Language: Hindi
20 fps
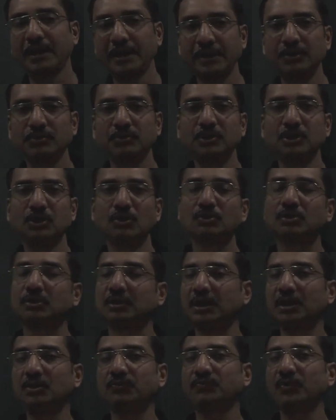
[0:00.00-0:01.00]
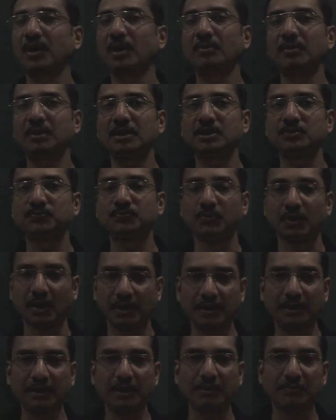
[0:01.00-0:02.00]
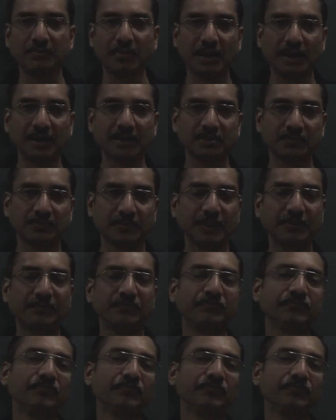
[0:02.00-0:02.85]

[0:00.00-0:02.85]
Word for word: ऐड हुई हैं और तीन फैमिलीज पुरानी हैं प्लांट्स में